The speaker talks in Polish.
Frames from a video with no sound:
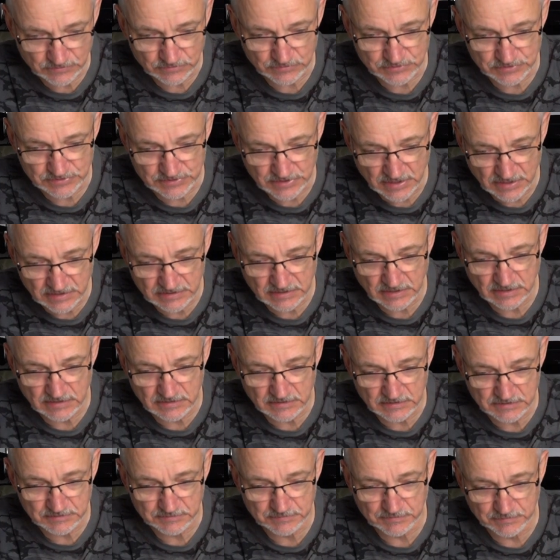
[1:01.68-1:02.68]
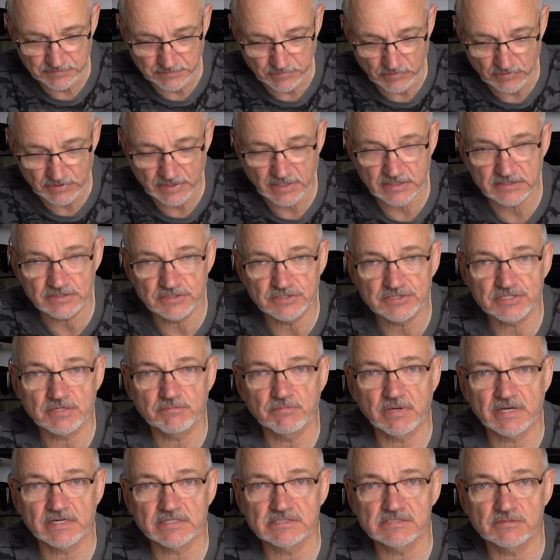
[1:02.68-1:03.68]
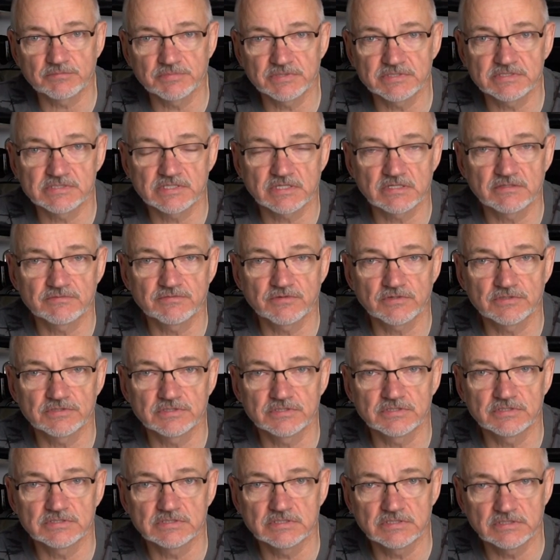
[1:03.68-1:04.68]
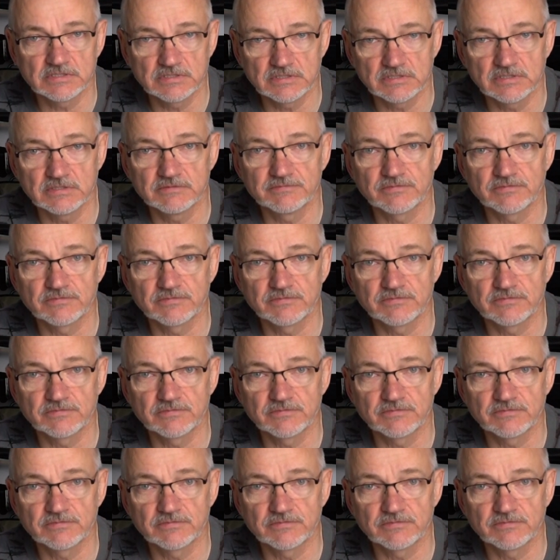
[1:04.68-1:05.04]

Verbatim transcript: już nie ten pogranicze bardzo bystrej wody i,